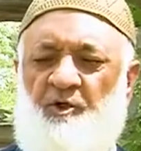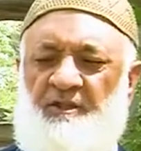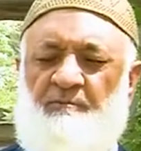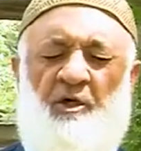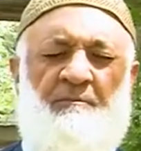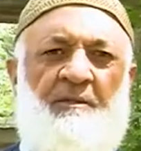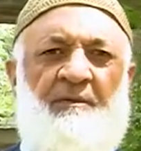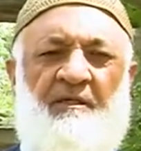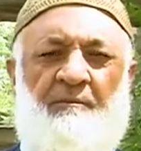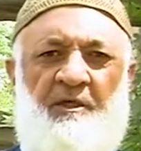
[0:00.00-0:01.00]
पर ये मोहम्मदी
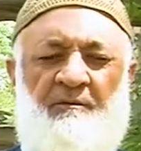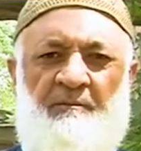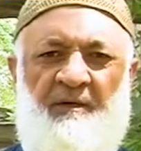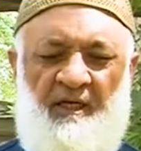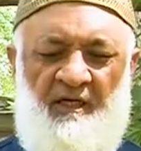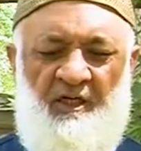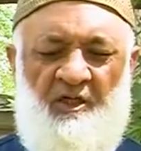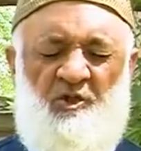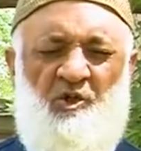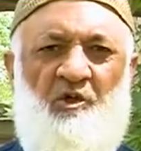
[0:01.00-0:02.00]
बेगम की कबर
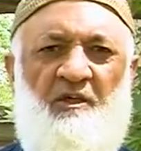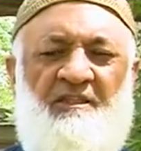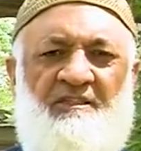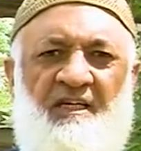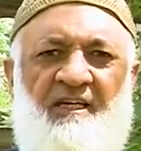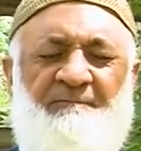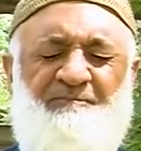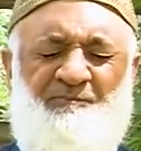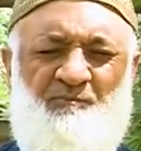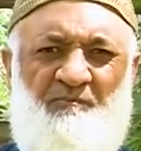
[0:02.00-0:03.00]
तो ये
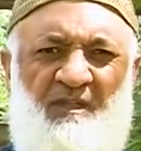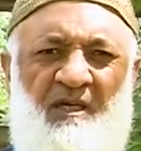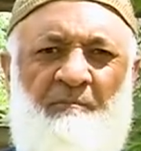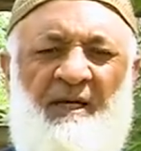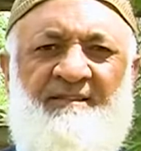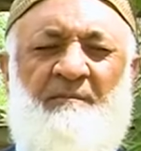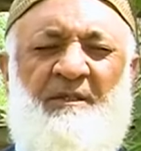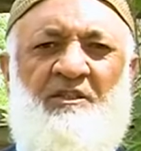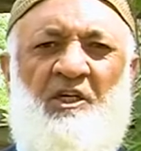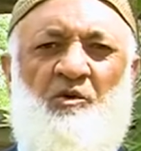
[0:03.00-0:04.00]
मैं
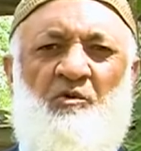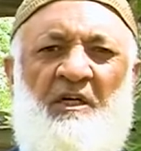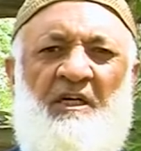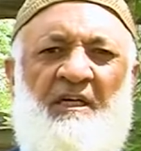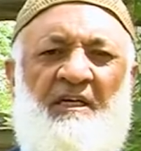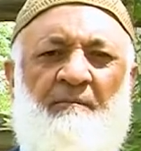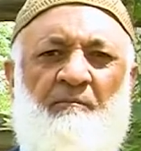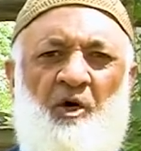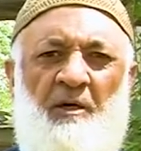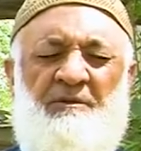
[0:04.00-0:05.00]
समझता हूँ कि
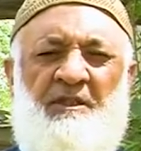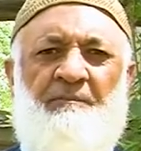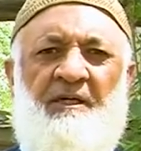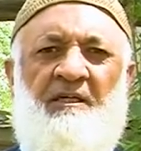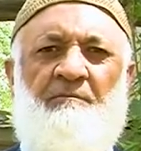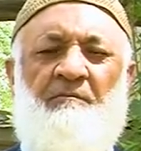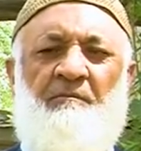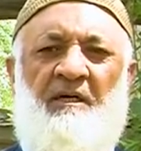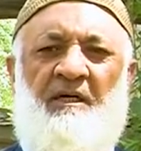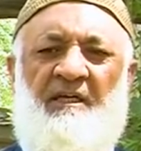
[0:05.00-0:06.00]
मोहम्मदी बेगम
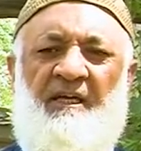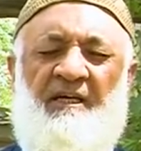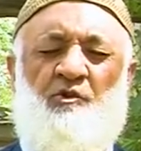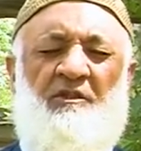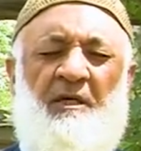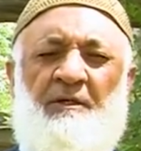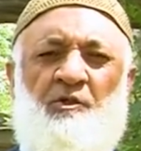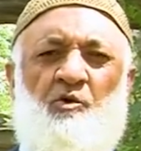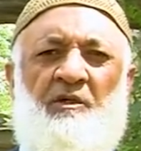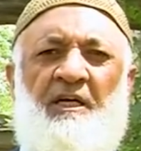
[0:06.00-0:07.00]
कि एक तो कब्र
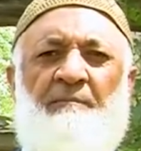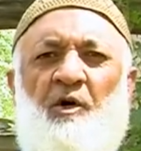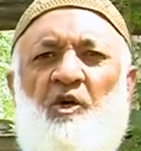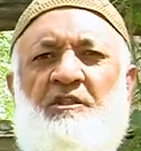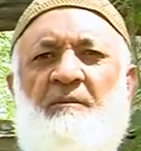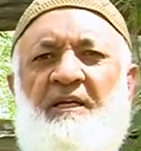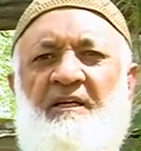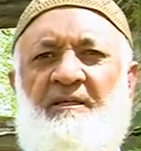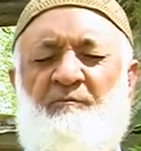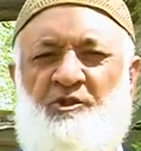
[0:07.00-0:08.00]
ढूंढना बहुत
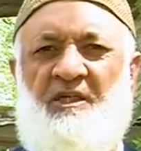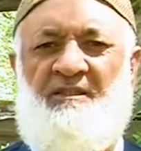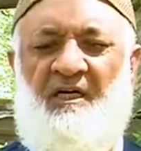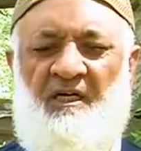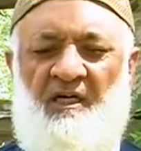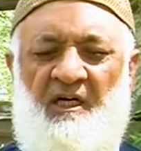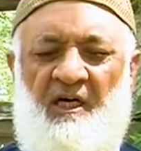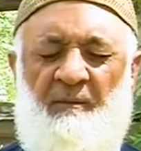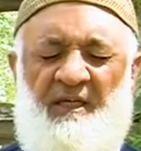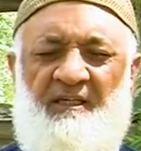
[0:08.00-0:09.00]
हमारे लिए मुश्किल था
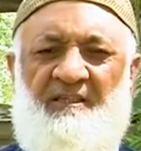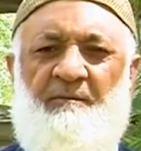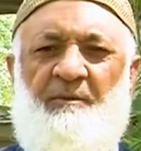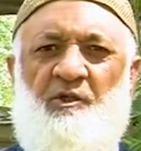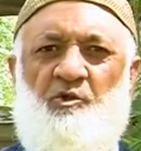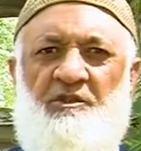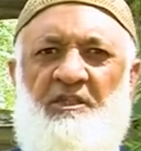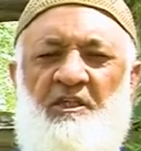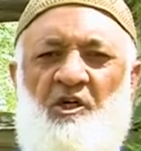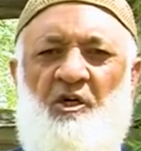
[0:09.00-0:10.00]
हमारे लिए बड़ी
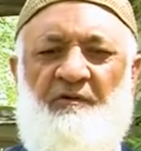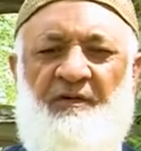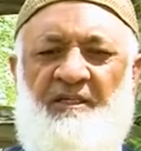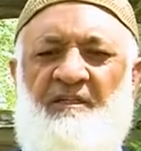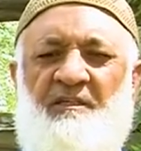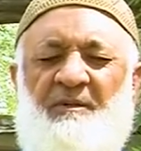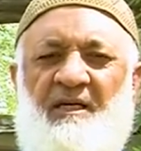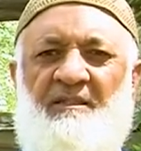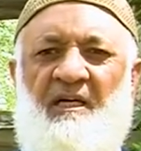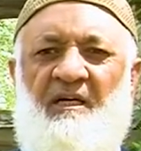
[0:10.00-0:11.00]
खुशी और फ़ख्र की
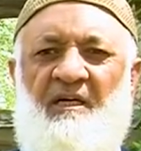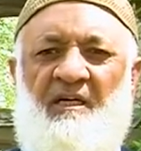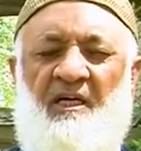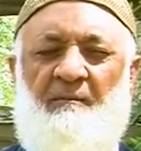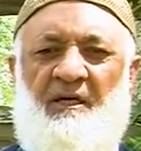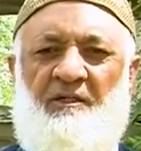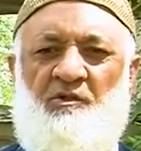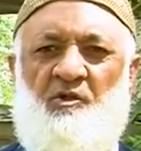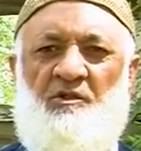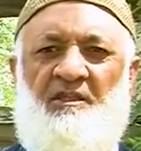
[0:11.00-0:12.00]
बात है कि हमारे
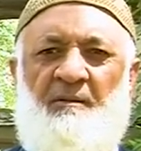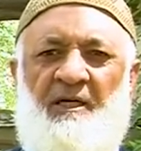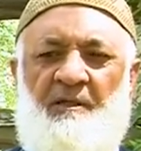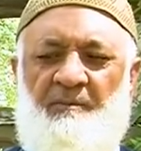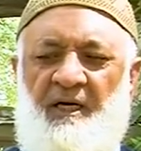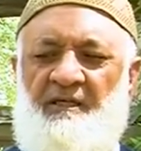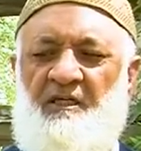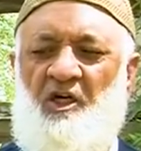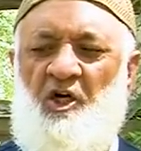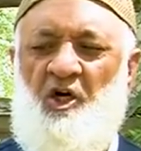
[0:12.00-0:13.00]
दोस्त हमारे भाई
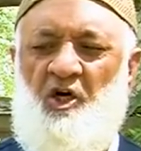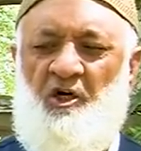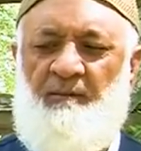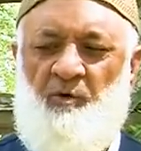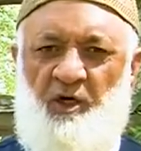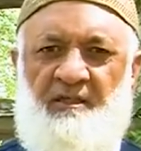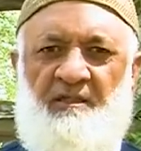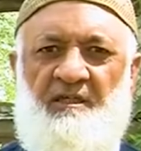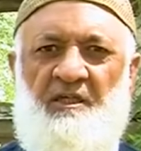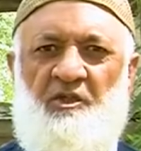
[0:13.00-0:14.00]
और
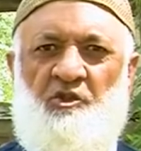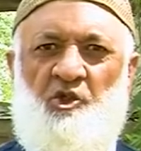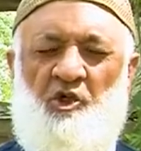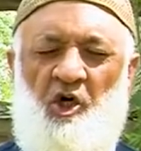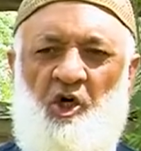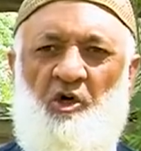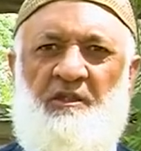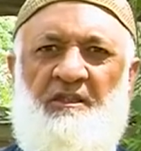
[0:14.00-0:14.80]
महक्क जो लाहौर